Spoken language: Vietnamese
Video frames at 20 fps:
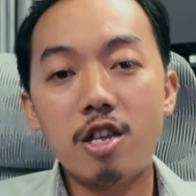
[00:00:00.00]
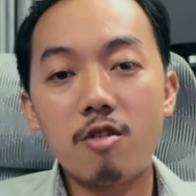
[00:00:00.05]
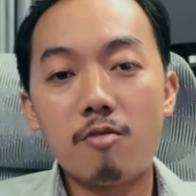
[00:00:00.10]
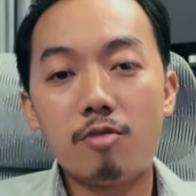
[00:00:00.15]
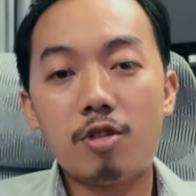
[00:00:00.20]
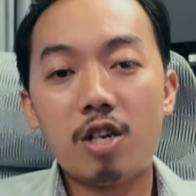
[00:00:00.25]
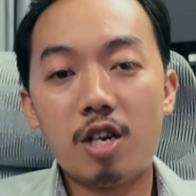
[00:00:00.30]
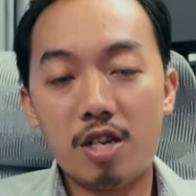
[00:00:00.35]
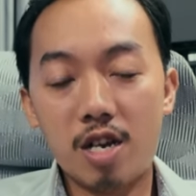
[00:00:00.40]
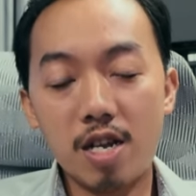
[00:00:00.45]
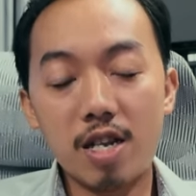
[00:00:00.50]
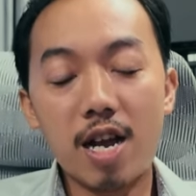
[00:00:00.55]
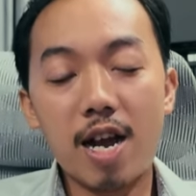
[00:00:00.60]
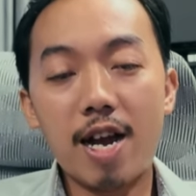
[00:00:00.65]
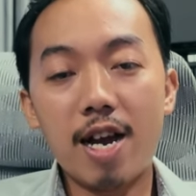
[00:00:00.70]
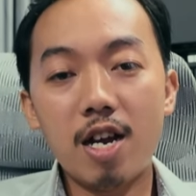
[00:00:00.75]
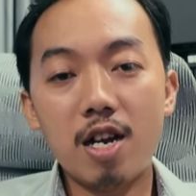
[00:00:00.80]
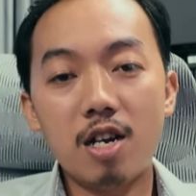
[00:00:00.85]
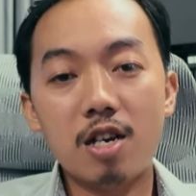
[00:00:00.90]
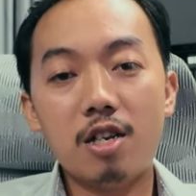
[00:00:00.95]
nhưng chưa chết
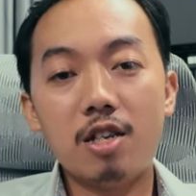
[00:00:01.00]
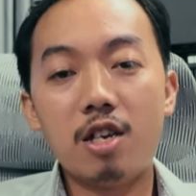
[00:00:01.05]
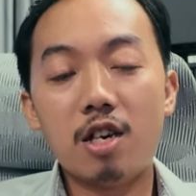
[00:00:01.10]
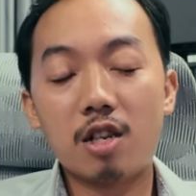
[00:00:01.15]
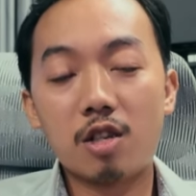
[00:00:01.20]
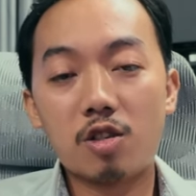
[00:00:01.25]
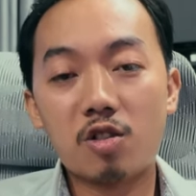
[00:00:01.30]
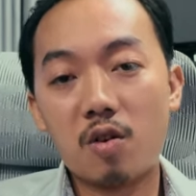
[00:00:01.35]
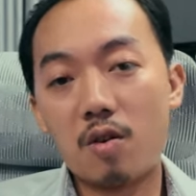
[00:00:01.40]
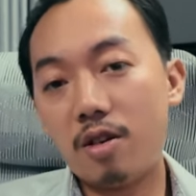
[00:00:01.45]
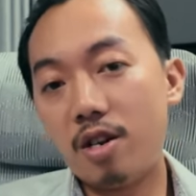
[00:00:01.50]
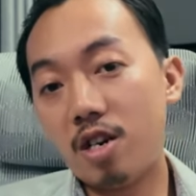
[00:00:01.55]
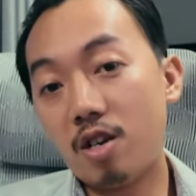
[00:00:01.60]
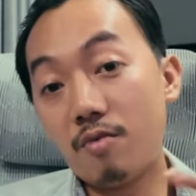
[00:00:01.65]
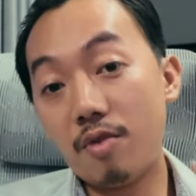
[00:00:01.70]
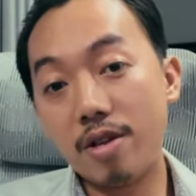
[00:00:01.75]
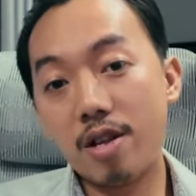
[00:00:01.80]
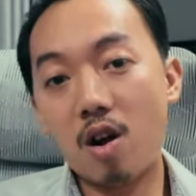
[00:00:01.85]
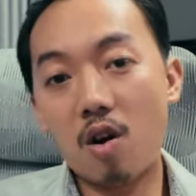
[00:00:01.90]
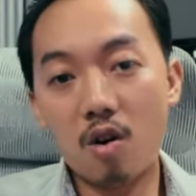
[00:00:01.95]
há dần chút nên
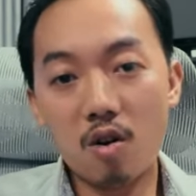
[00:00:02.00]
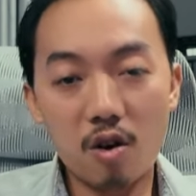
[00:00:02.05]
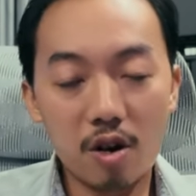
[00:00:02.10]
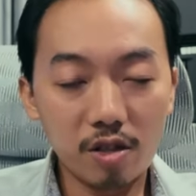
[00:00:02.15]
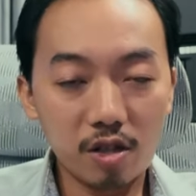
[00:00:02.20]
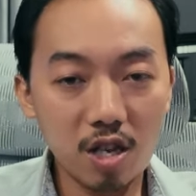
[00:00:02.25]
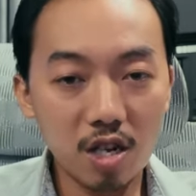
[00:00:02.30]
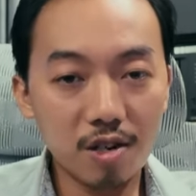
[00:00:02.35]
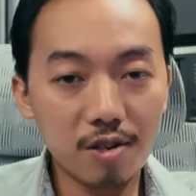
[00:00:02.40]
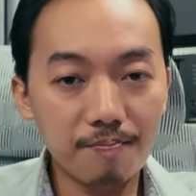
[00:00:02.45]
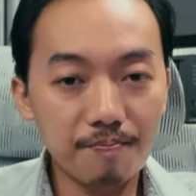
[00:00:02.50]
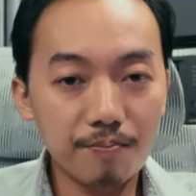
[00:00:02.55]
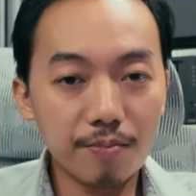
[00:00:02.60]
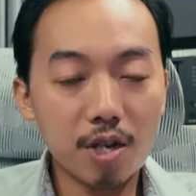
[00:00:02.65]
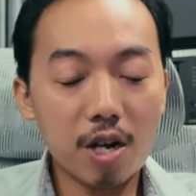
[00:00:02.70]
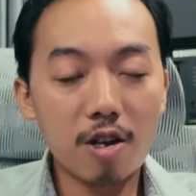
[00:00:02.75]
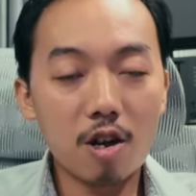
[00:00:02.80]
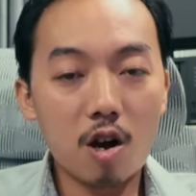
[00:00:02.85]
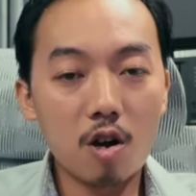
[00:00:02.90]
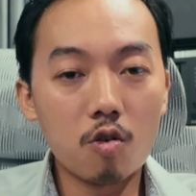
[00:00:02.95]
là vì dạo khỏi tiết
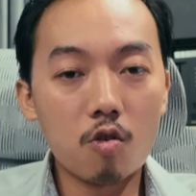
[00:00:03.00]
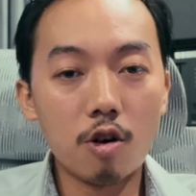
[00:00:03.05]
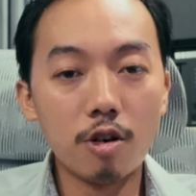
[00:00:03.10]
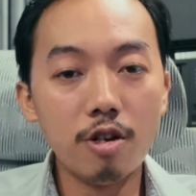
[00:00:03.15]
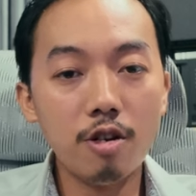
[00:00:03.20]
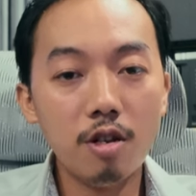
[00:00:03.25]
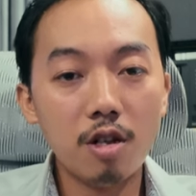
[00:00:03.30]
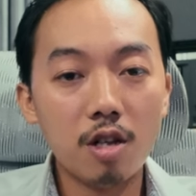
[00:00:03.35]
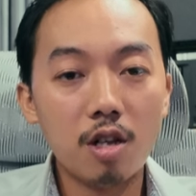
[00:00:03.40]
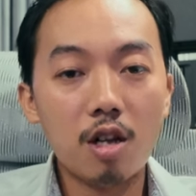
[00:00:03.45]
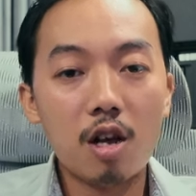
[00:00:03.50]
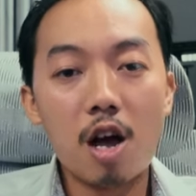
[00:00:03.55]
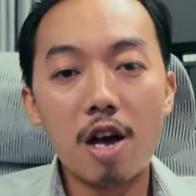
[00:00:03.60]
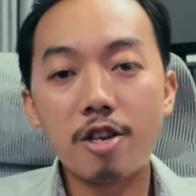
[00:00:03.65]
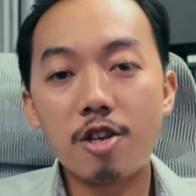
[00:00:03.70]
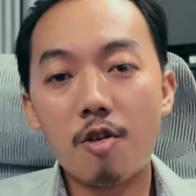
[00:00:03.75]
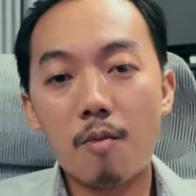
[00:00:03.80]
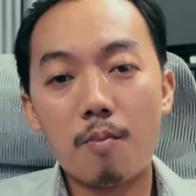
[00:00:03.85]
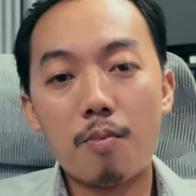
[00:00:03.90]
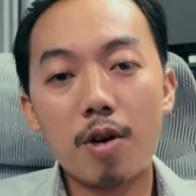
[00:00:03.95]
hay con
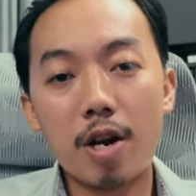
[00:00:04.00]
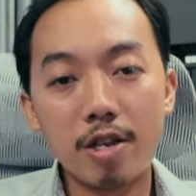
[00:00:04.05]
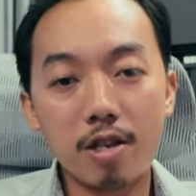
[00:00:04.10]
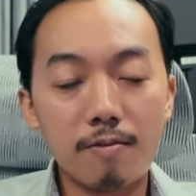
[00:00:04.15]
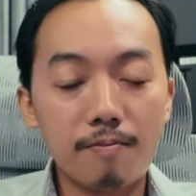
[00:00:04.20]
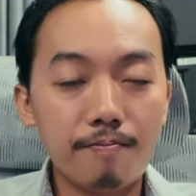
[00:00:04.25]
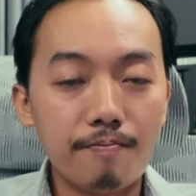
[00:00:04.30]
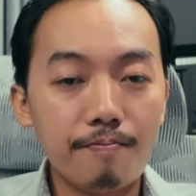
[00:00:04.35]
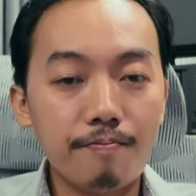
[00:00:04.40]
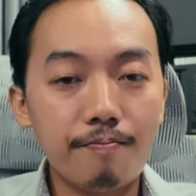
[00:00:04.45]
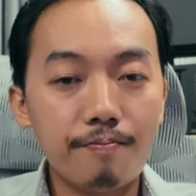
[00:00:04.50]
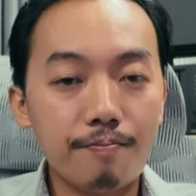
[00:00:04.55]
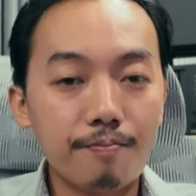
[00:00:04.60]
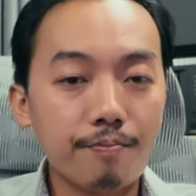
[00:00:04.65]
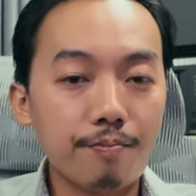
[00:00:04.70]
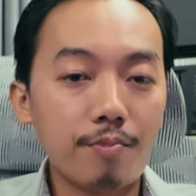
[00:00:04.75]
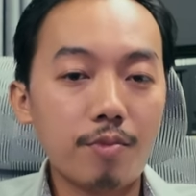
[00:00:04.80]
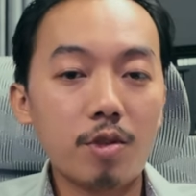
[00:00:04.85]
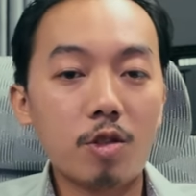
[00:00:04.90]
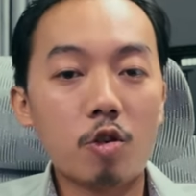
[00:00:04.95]
hay complete
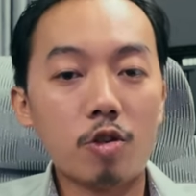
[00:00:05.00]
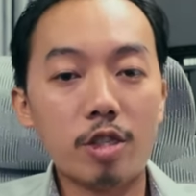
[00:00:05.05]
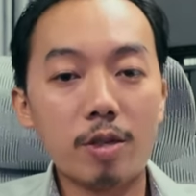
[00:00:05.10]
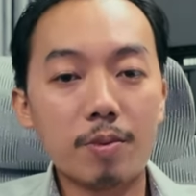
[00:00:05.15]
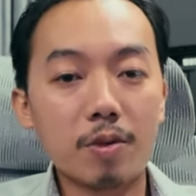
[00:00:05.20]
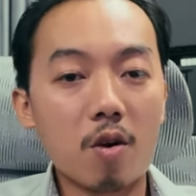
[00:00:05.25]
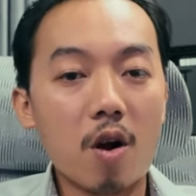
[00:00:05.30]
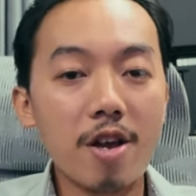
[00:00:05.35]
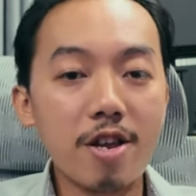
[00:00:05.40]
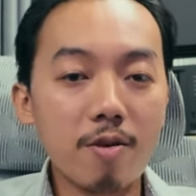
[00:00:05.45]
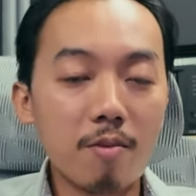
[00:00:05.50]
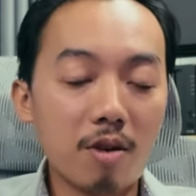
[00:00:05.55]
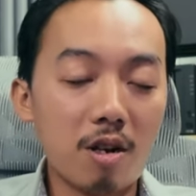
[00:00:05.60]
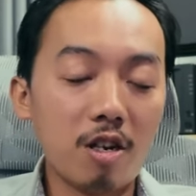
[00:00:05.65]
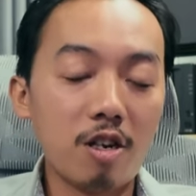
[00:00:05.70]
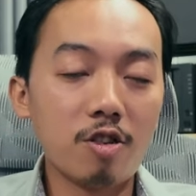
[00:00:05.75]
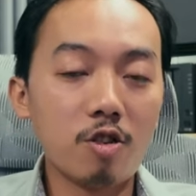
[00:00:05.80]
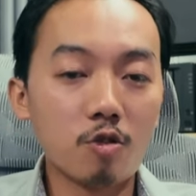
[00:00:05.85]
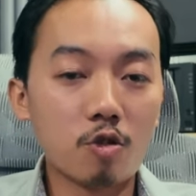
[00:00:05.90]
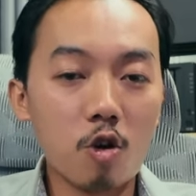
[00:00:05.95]
tôi subscribe nhưng
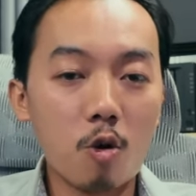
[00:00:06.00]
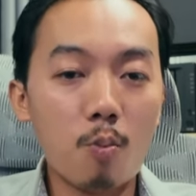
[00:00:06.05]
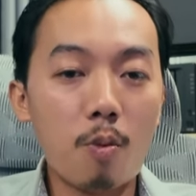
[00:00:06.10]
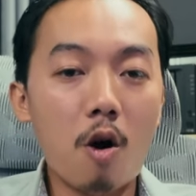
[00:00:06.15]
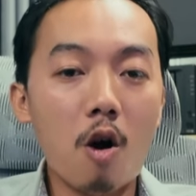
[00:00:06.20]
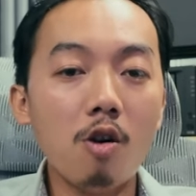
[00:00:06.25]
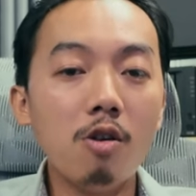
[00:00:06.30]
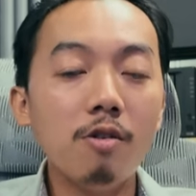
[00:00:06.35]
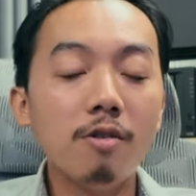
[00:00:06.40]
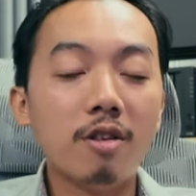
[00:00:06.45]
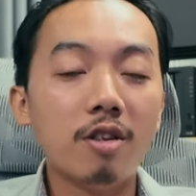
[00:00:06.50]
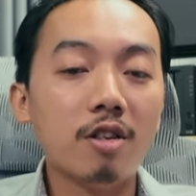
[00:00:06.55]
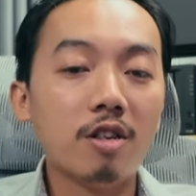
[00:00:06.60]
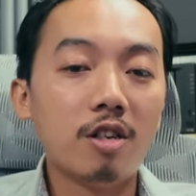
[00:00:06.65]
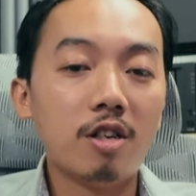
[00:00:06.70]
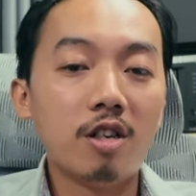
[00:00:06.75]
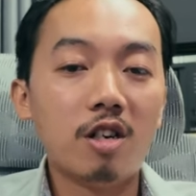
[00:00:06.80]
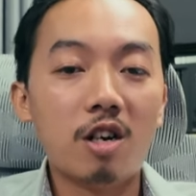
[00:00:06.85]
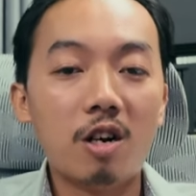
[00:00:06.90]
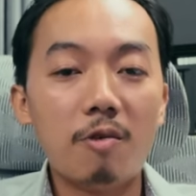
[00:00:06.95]
là YouTube hóng
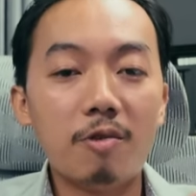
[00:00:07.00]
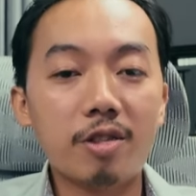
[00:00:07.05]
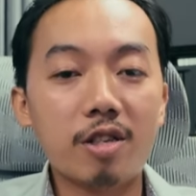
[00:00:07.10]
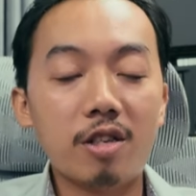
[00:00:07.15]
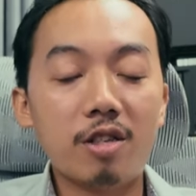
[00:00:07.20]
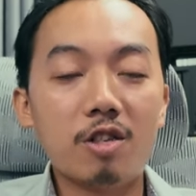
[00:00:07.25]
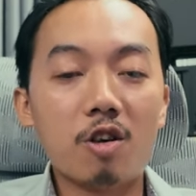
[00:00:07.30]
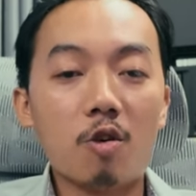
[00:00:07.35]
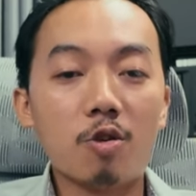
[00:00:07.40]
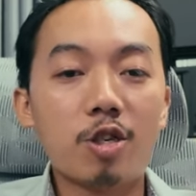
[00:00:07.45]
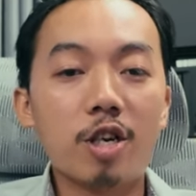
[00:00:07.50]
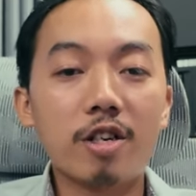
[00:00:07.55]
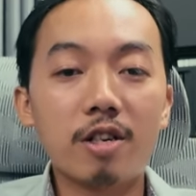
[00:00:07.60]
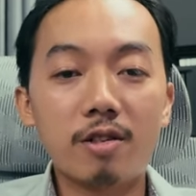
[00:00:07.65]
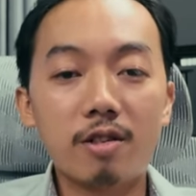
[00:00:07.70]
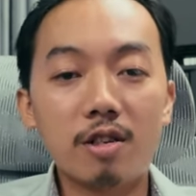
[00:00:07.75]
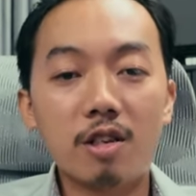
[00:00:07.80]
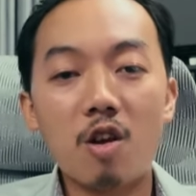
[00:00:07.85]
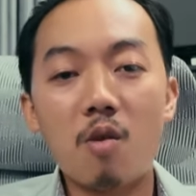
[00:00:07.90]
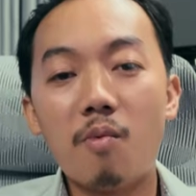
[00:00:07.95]
dần cho
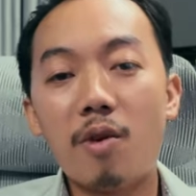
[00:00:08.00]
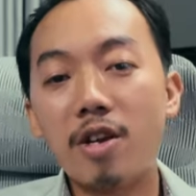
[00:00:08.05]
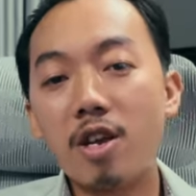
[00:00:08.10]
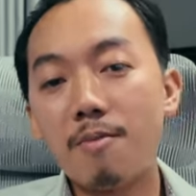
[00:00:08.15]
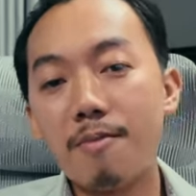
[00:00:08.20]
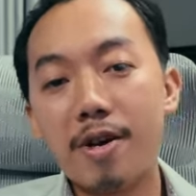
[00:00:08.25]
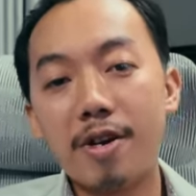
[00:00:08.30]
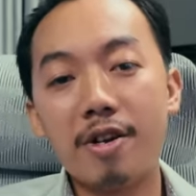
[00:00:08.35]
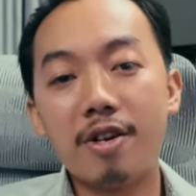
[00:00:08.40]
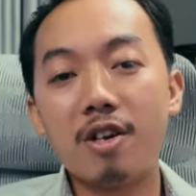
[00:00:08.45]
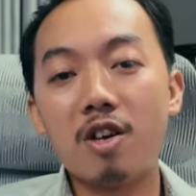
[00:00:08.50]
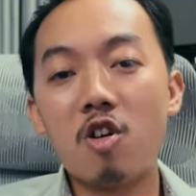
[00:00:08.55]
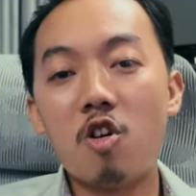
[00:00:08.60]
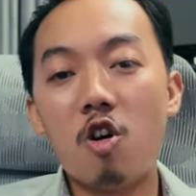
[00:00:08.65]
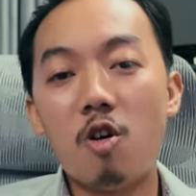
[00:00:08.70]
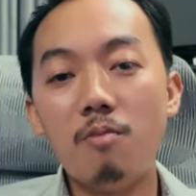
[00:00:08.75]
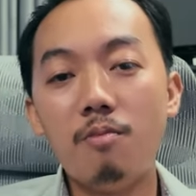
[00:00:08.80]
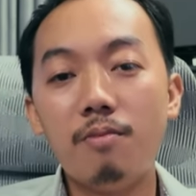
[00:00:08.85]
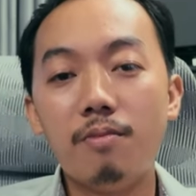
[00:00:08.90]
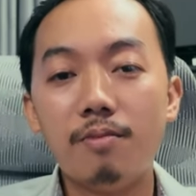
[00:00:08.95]
chất rồi click cái màn hình
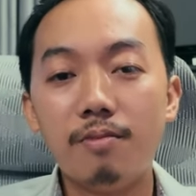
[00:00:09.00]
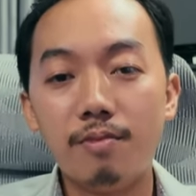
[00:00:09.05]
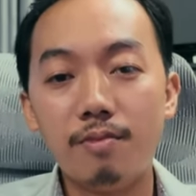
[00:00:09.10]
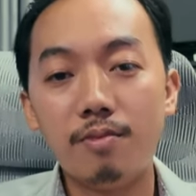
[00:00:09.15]
khóm